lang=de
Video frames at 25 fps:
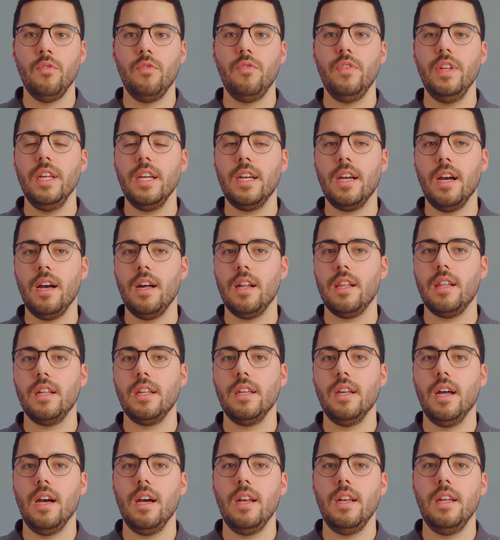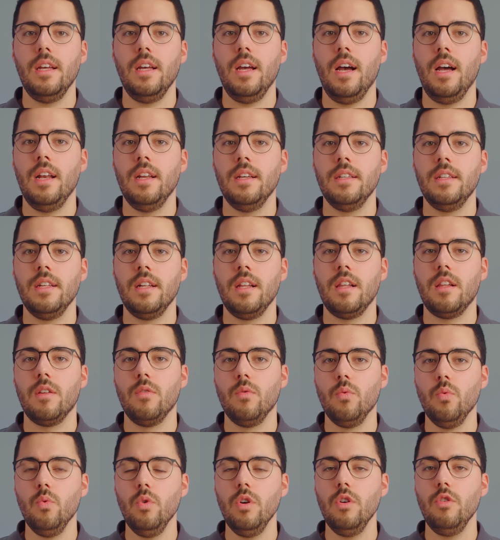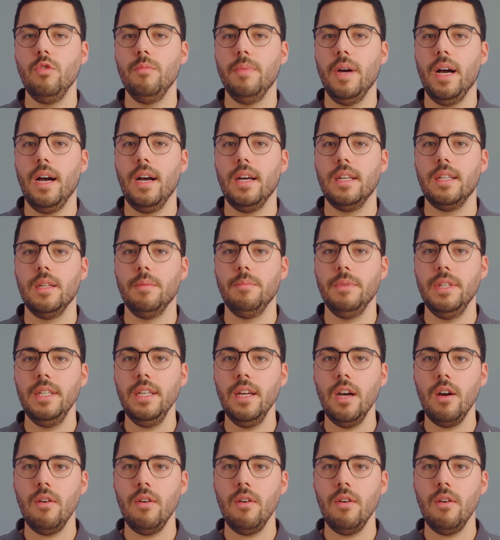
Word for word: 4K-Signale allerdings nur über HDMI